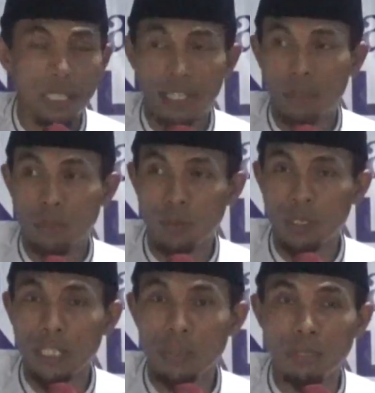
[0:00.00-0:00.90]
cangring
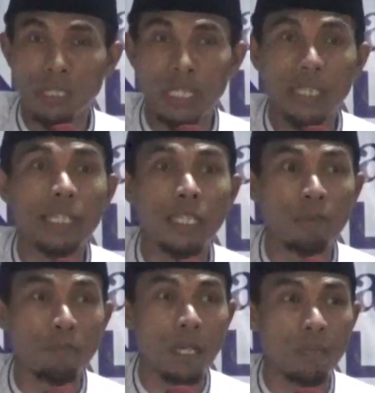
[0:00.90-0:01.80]
surga cak ting
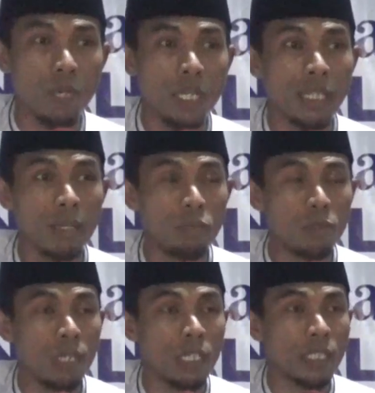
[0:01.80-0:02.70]
kepan polan
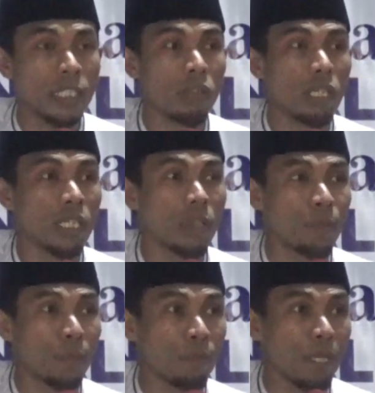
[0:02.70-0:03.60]
tabung melenting oleh
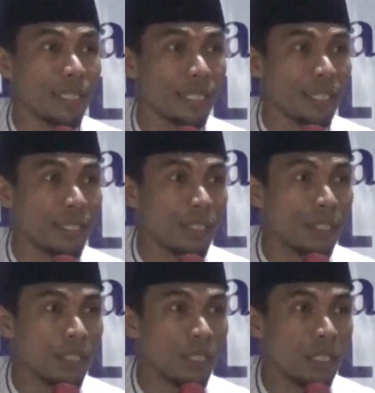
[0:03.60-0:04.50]
kep-kepannya
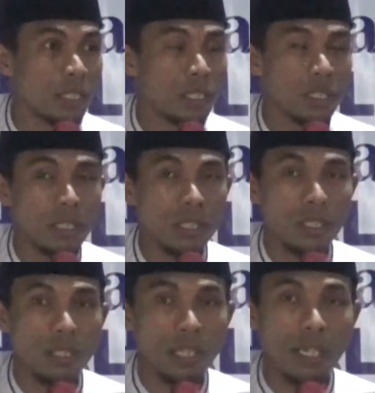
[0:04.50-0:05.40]

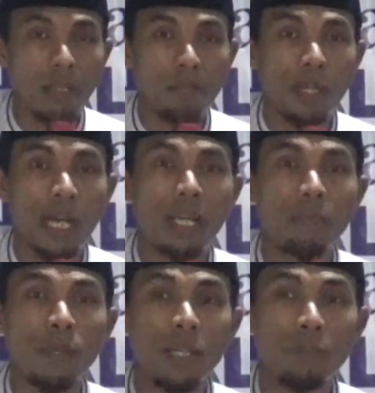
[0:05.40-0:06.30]
cangring
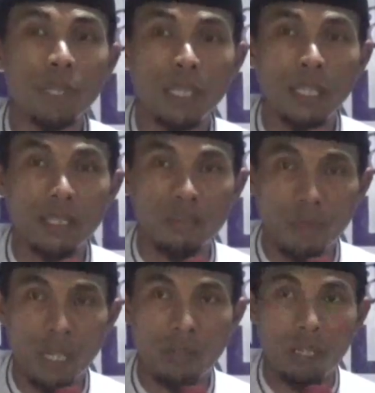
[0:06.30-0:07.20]
penggalan pelet beteng
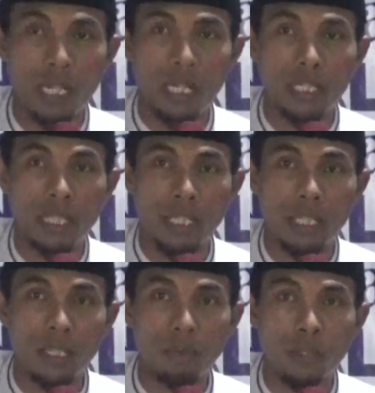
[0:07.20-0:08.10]
polan oleh alet
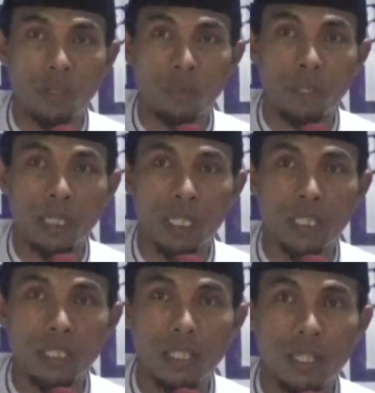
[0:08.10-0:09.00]
let-let bektuna
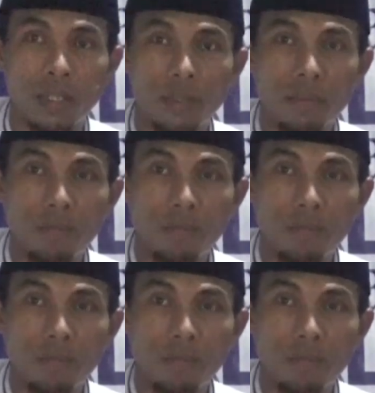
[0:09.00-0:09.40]
petengnya